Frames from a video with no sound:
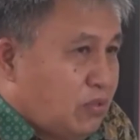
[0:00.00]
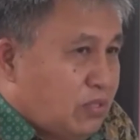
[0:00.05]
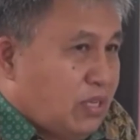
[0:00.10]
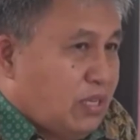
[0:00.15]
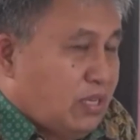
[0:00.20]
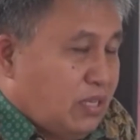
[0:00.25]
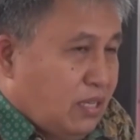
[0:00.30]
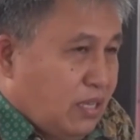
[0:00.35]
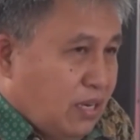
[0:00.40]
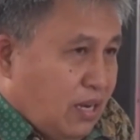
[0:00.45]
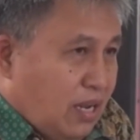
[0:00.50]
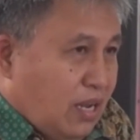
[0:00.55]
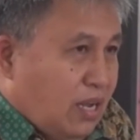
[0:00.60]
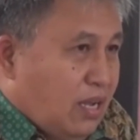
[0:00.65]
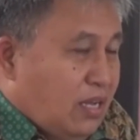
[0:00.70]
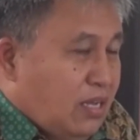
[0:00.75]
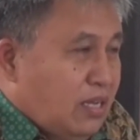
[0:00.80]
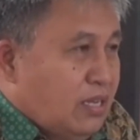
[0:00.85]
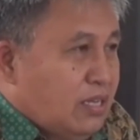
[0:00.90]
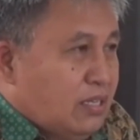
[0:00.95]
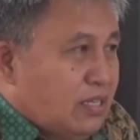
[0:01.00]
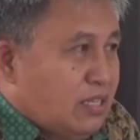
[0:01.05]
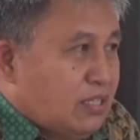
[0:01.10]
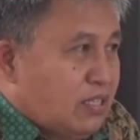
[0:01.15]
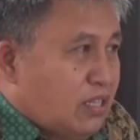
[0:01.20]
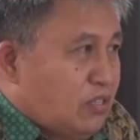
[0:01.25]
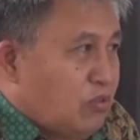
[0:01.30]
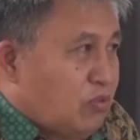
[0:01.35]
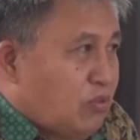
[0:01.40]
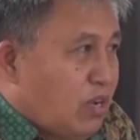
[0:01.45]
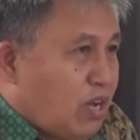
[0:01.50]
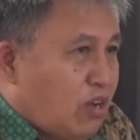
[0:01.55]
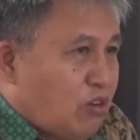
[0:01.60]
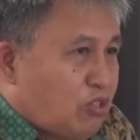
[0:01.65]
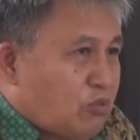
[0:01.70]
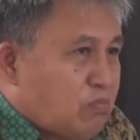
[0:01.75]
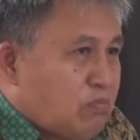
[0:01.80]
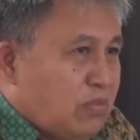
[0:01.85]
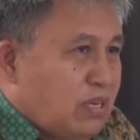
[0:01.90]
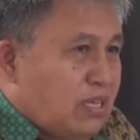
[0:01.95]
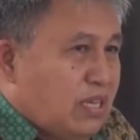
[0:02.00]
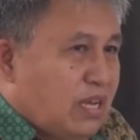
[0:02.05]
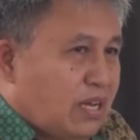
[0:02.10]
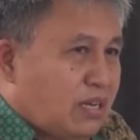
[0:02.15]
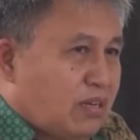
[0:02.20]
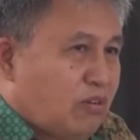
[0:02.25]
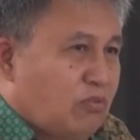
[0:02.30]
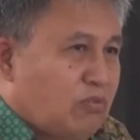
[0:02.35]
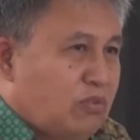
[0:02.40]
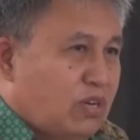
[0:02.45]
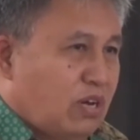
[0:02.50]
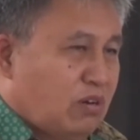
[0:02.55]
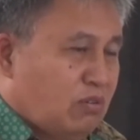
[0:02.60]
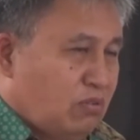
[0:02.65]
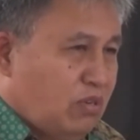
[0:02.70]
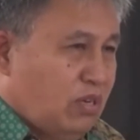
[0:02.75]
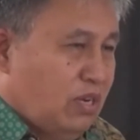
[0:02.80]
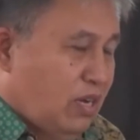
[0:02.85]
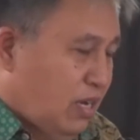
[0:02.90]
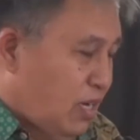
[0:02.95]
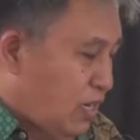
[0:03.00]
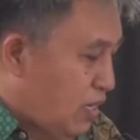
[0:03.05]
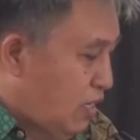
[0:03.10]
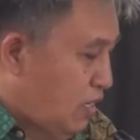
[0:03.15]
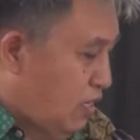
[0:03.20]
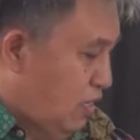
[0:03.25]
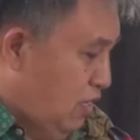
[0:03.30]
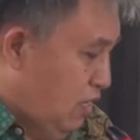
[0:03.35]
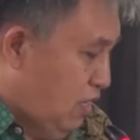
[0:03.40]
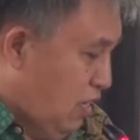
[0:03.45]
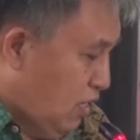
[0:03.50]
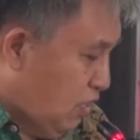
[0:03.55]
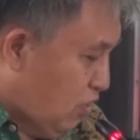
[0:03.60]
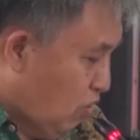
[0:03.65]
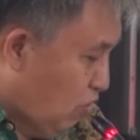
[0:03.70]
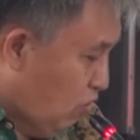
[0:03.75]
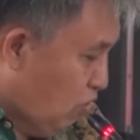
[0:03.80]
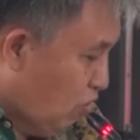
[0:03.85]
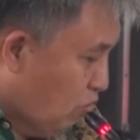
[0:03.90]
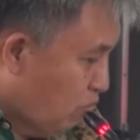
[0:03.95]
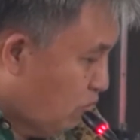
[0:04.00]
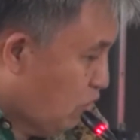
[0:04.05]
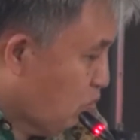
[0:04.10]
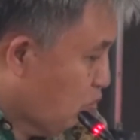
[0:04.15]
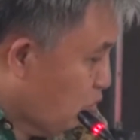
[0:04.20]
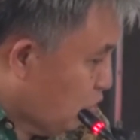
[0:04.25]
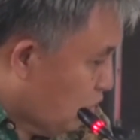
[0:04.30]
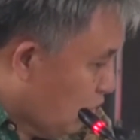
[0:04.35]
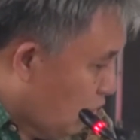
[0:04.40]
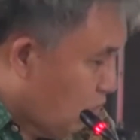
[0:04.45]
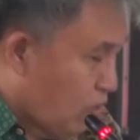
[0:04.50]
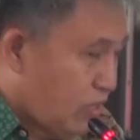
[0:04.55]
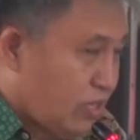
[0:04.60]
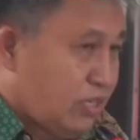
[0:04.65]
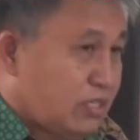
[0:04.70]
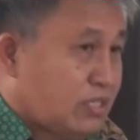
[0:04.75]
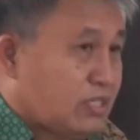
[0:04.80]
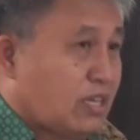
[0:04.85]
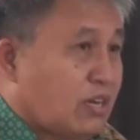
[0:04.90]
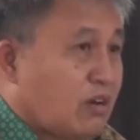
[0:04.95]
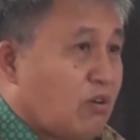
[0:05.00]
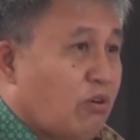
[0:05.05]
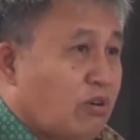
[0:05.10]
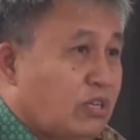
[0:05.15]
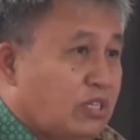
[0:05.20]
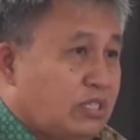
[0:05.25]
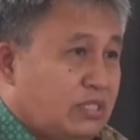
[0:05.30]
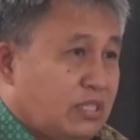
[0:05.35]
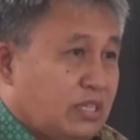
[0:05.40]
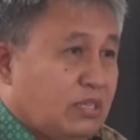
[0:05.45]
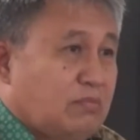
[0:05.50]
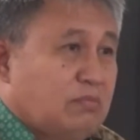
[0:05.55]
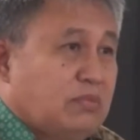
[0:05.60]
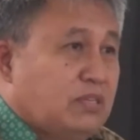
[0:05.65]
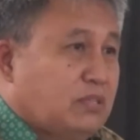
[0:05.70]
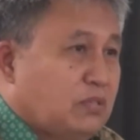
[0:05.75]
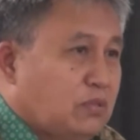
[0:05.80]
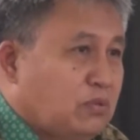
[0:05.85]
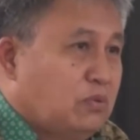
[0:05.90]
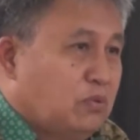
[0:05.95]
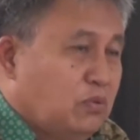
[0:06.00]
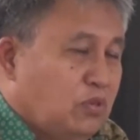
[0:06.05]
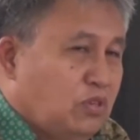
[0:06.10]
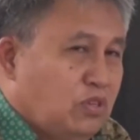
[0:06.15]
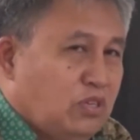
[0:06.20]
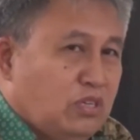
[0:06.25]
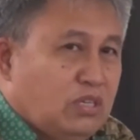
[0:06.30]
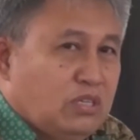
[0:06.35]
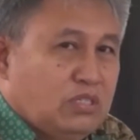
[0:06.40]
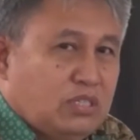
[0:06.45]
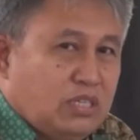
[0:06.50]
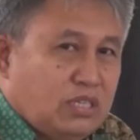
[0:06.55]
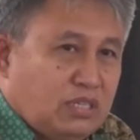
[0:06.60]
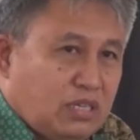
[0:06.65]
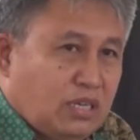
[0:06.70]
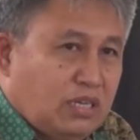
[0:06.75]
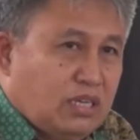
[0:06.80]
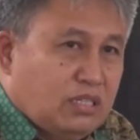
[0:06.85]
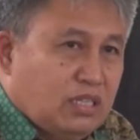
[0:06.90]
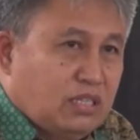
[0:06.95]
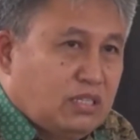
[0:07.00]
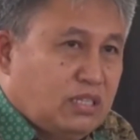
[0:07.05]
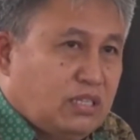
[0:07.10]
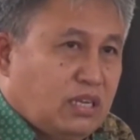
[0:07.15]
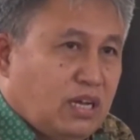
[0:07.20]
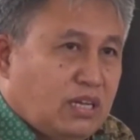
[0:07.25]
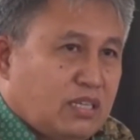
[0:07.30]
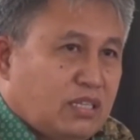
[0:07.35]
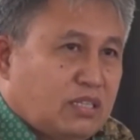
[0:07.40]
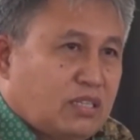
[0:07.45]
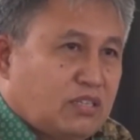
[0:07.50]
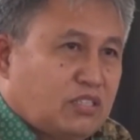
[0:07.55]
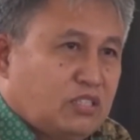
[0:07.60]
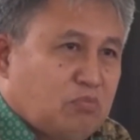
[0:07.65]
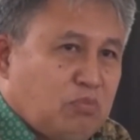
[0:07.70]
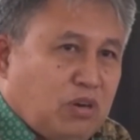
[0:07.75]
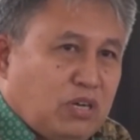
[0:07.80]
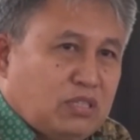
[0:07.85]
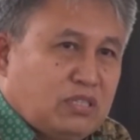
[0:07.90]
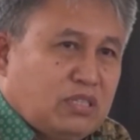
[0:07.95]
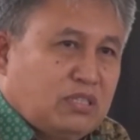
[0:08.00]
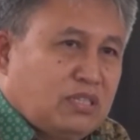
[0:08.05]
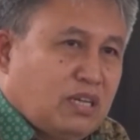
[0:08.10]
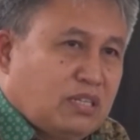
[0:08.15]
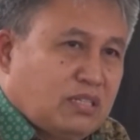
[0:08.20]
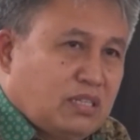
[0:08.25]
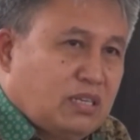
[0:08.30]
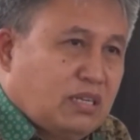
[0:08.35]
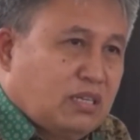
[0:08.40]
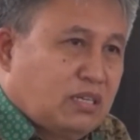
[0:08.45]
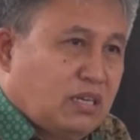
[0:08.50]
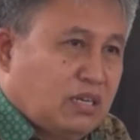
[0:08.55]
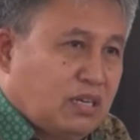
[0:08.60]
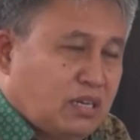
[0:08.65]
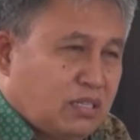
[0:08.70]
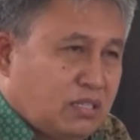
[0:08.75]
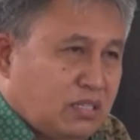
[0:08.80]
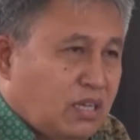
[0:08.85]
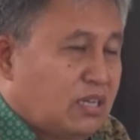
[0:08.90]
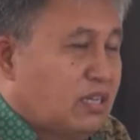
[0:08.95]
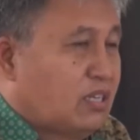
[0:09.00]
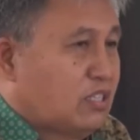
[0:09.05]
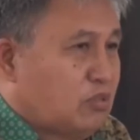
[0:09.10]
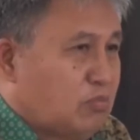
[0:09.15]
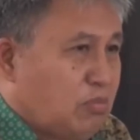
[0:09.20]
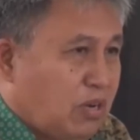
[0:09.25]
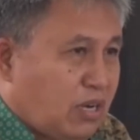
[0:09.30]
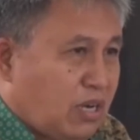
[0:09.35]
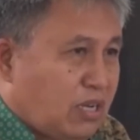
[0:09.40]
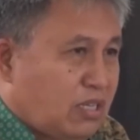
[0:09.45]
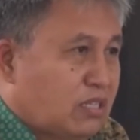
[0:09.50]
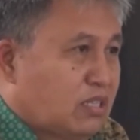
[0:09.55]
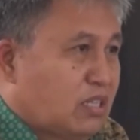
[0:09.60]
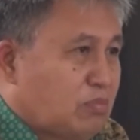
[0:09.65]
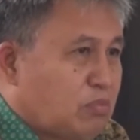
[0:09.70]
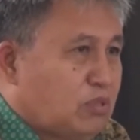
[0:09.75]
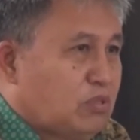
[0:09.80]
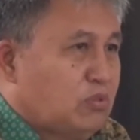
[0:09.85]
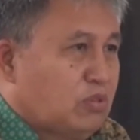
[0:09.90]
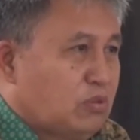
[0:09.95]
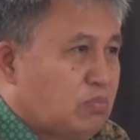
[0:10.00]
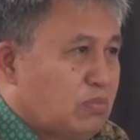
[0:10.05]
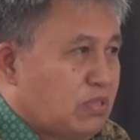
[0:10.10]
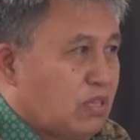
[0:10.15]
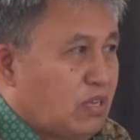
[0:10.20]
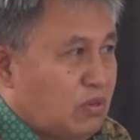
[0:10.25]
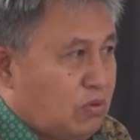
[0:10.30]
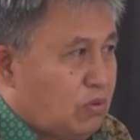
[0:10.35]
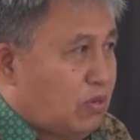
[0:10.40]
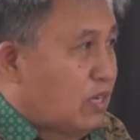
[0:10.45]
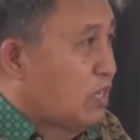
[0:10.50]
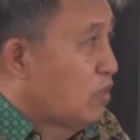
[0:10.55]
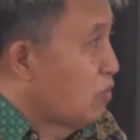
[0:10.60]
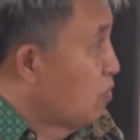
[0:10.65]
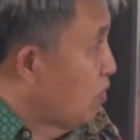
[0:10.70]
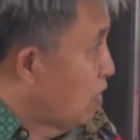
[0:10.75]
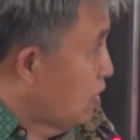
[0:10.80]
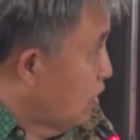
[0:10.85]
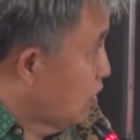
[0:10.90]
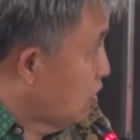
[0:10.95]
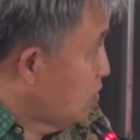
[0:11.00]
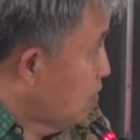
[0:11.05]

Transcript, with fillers: saya kira kita juga harus melihat undang-undang atau omnibus law ini secara holistik gitu. Sehingga kita tidak hanya terjebak tentang tenaga kerja dan sebagainya, tapi juga menyangkut lingkungan dan